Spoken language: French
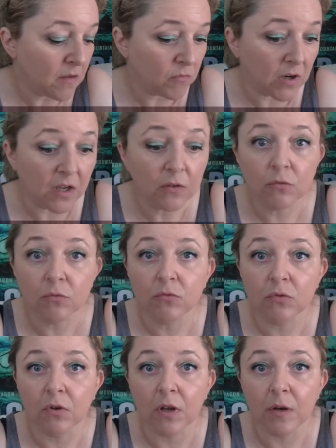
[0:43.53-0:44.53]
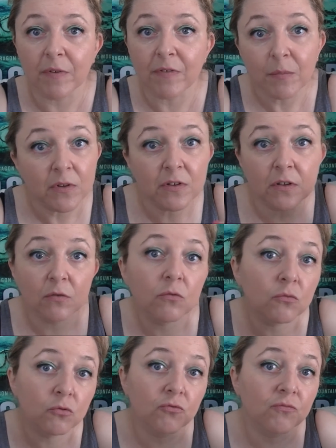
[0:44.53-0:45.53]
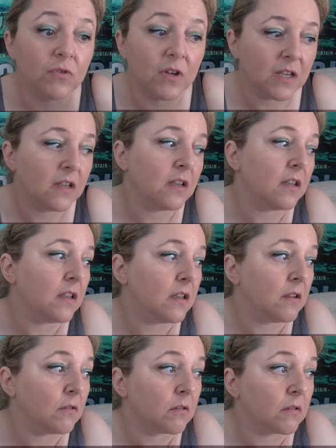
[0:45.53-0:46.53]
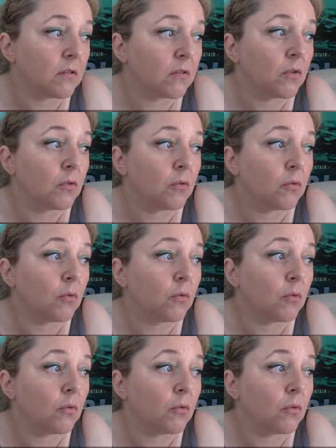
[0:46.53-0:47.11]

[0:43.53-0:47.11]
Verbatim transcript: Voilà, donc euh, elle m'avait demandé ce que je voulais et euh,